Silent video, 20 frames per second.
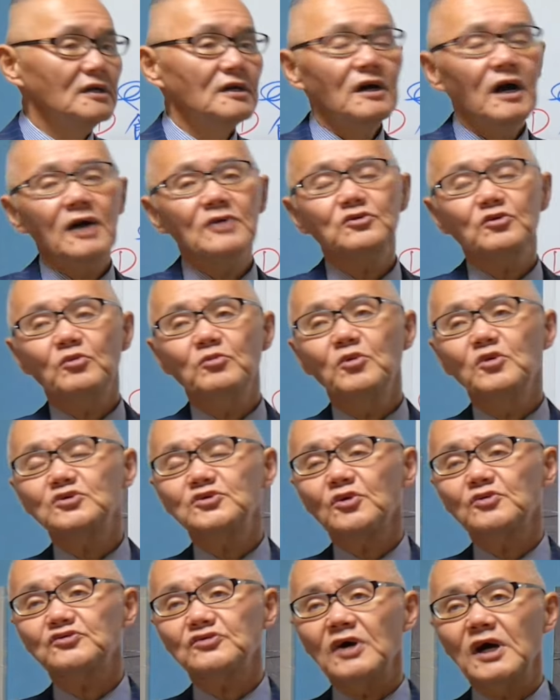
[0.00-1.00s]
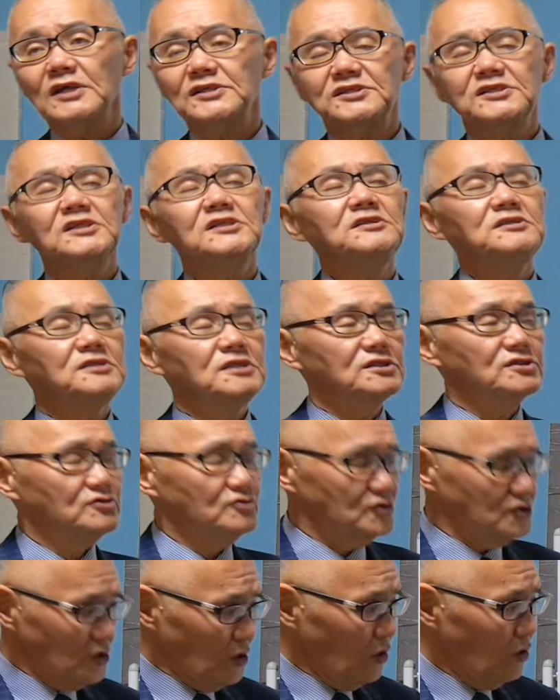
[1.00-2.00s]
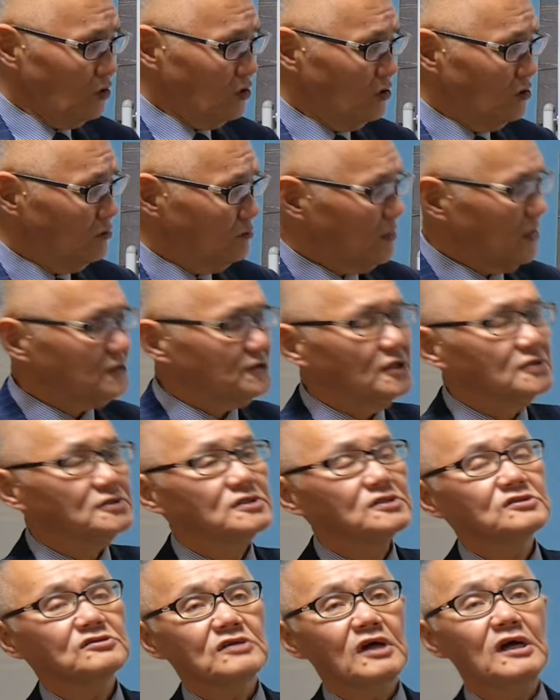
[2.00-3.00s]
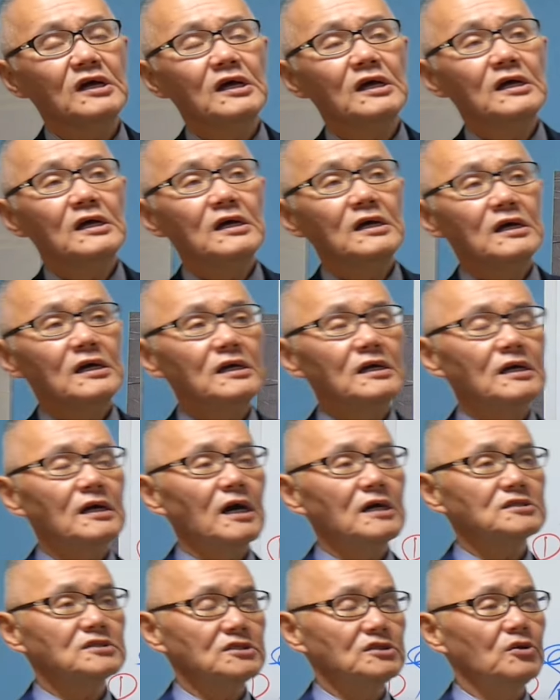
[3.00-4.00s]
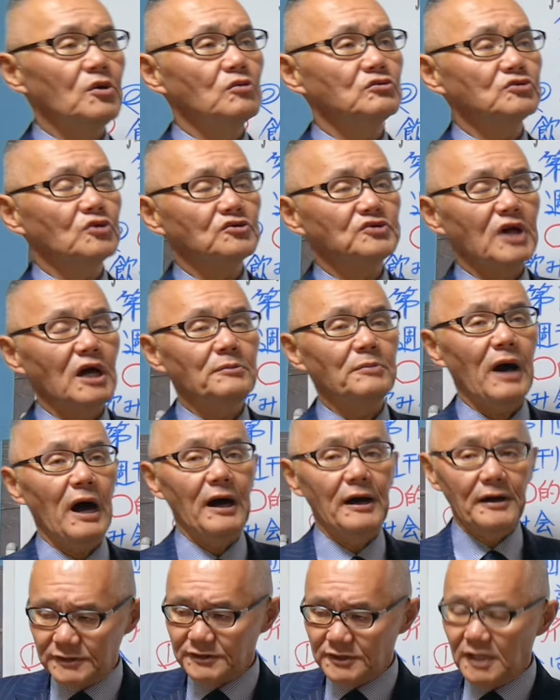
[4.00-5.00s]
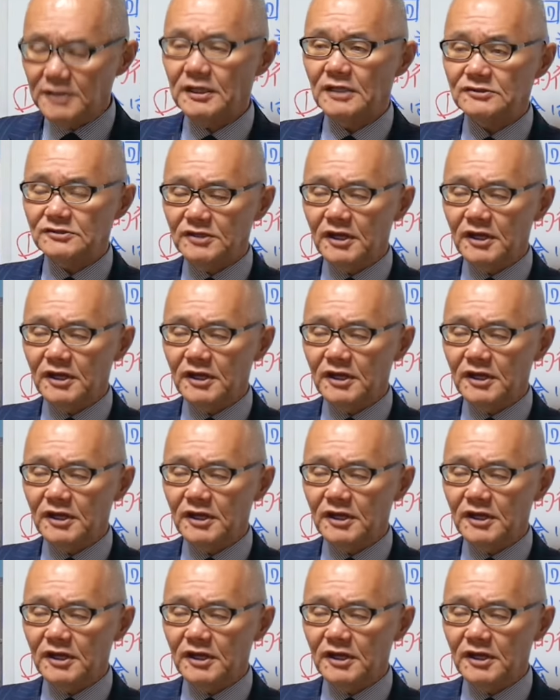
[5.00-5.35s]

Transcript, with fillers: あともう一つが陳述書。まあ、先日ね、えー、ガーシー被告の裁判でです